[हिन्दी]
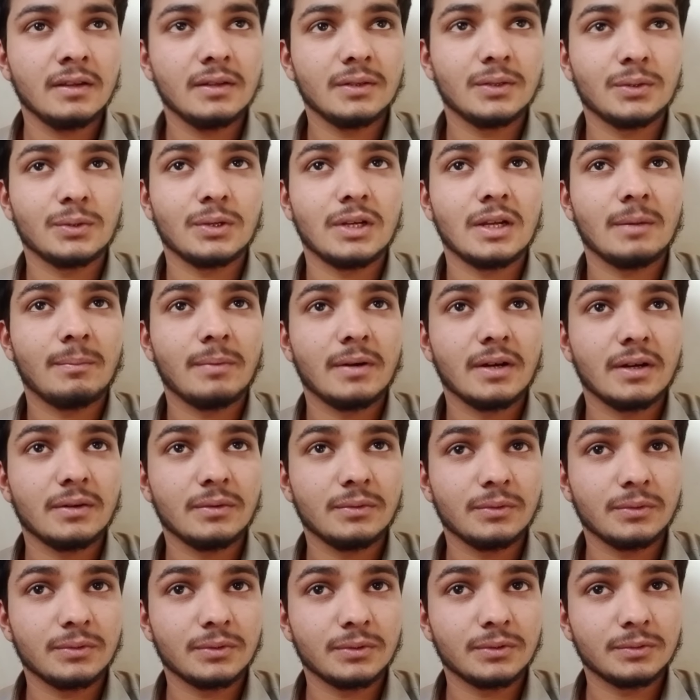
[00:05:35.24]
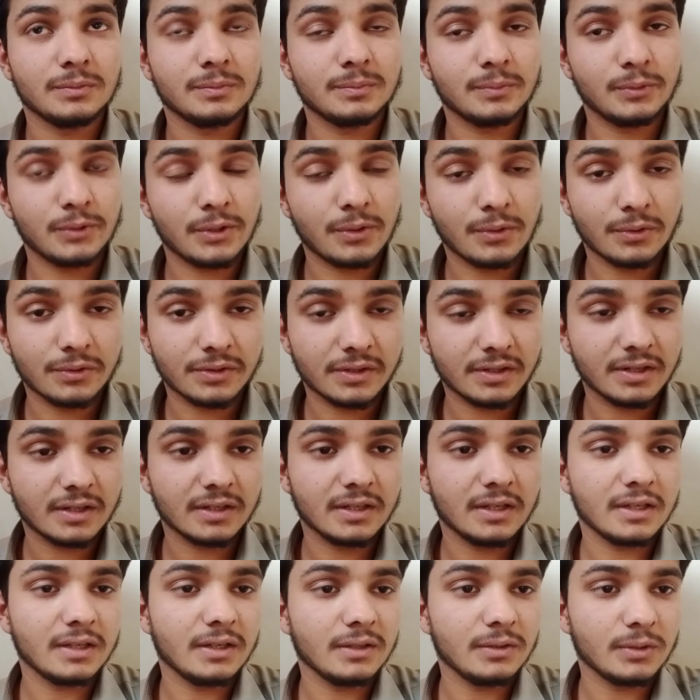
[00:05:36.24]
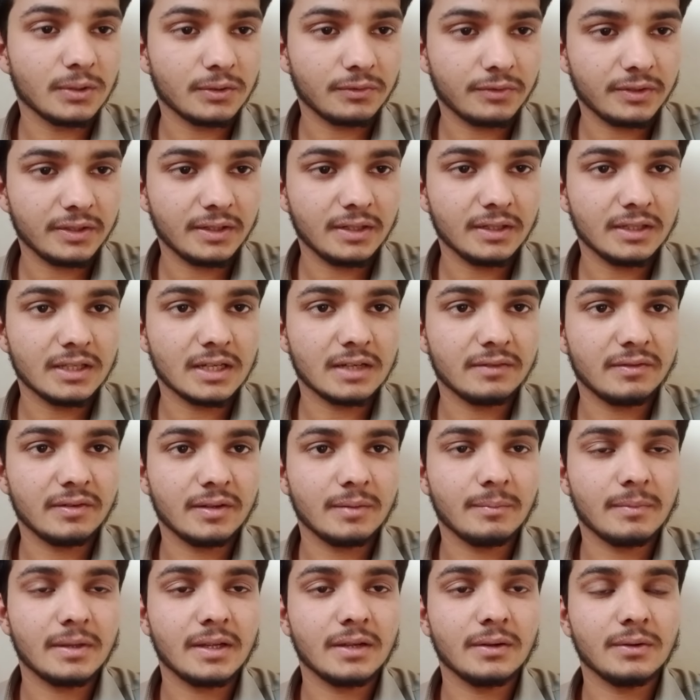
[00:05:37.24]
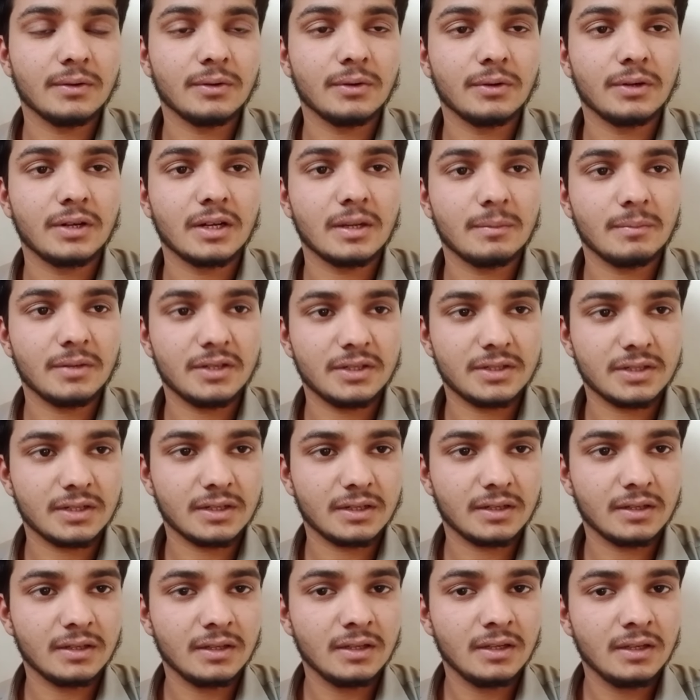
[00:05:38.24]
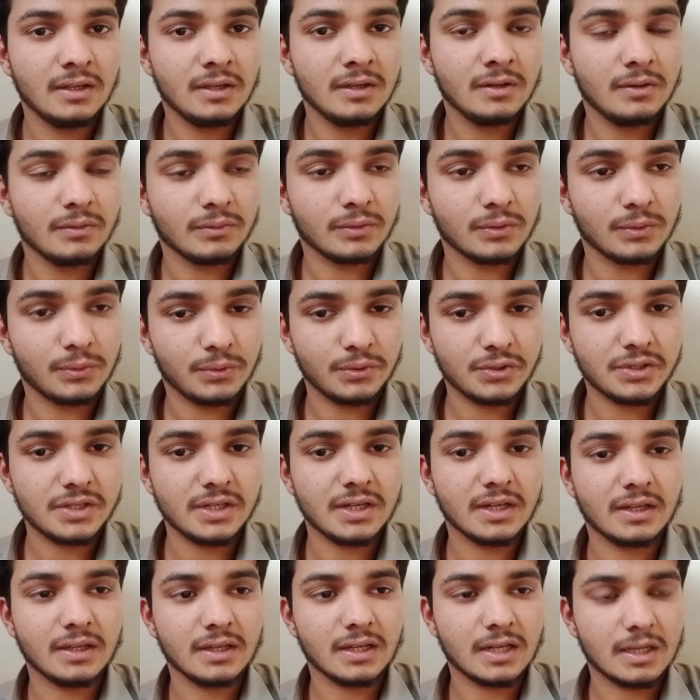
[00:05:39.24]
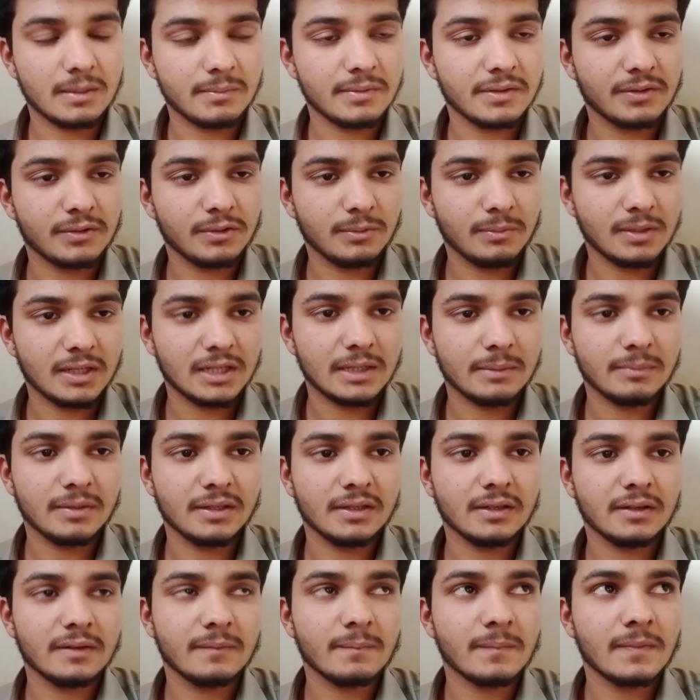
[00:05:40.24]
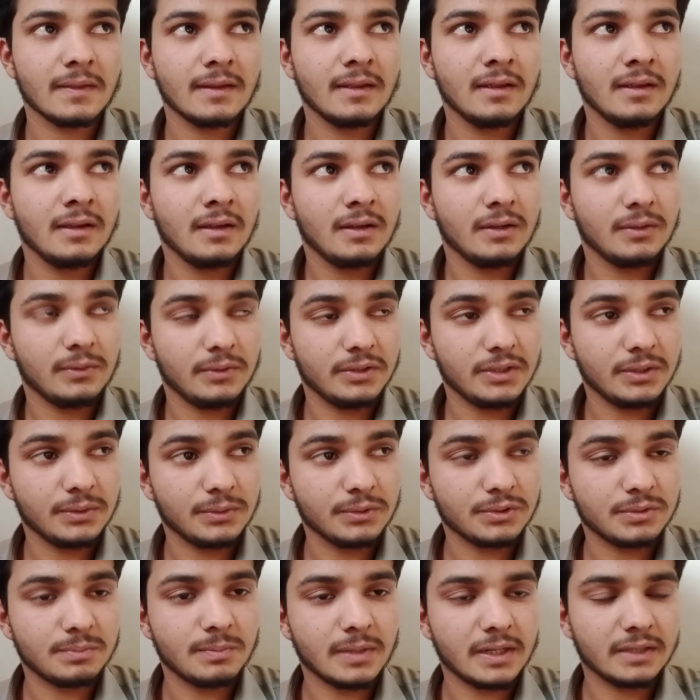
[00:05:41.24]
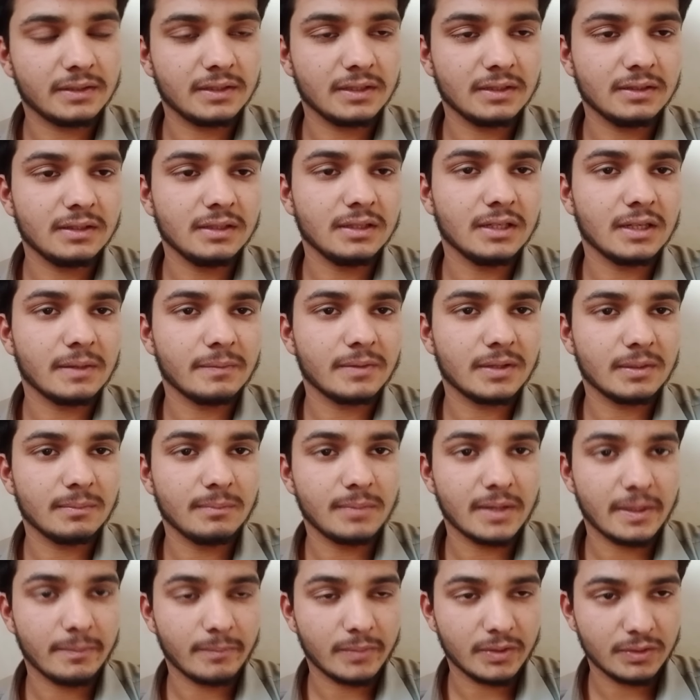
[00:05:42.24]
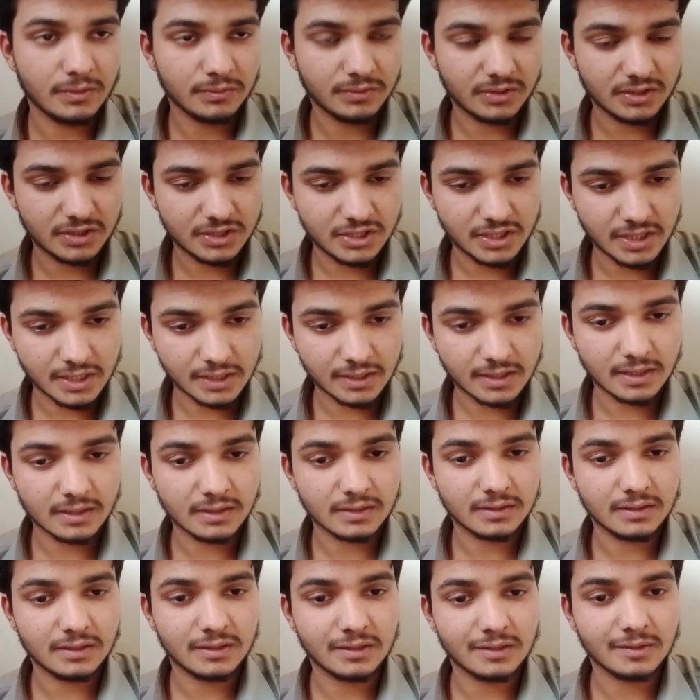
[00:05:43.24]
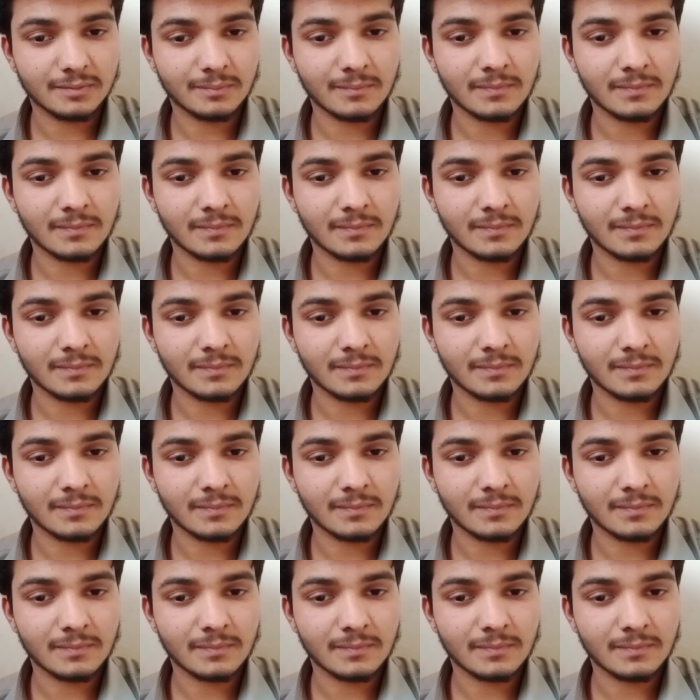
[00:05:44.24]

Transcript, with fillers: तो अल्लाह पाक उनको पूरे रोज़े रखने की तोफ़ी अदा फरमाए और हमेशा को खुश रखे आमिन सुमा आमिन तो ये कुछ बातें थी आप सब बहन भाइयों से शेयर करनी थी